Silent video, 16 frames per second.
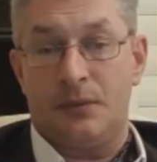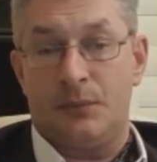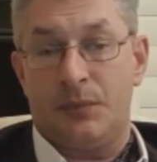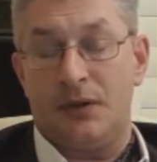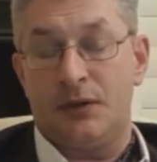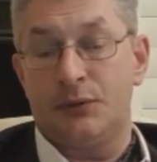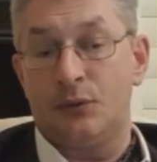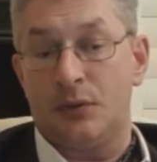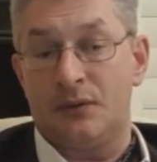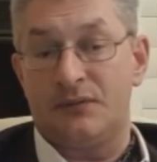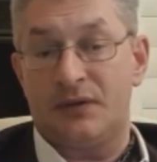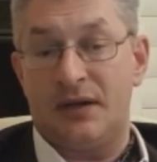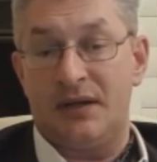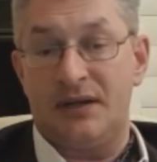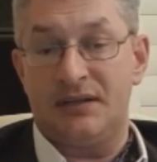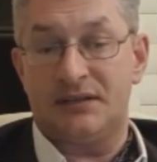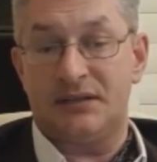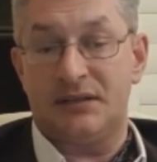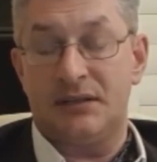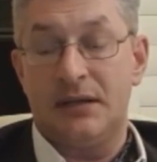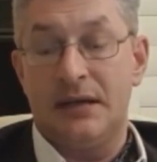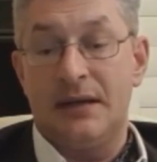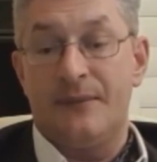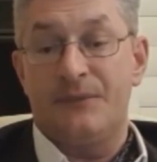партнером в
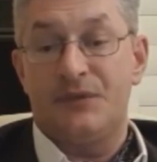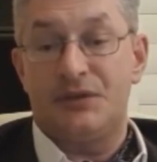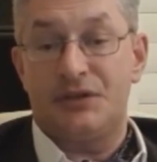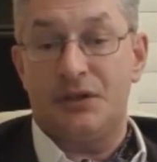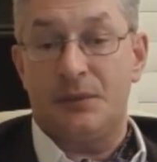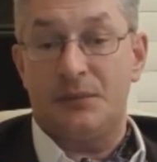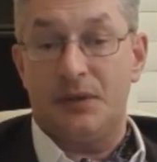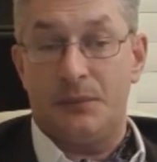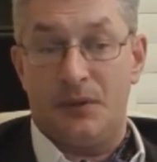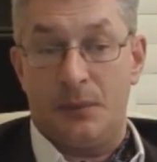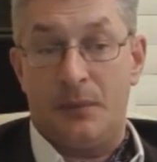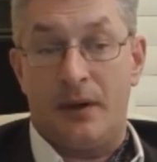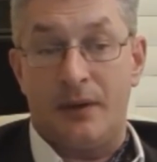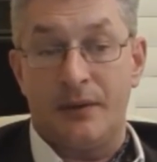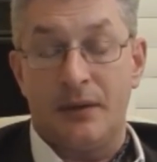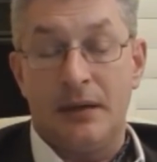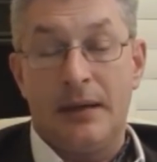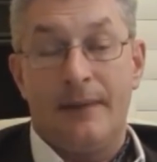коалиции, чем Либерман.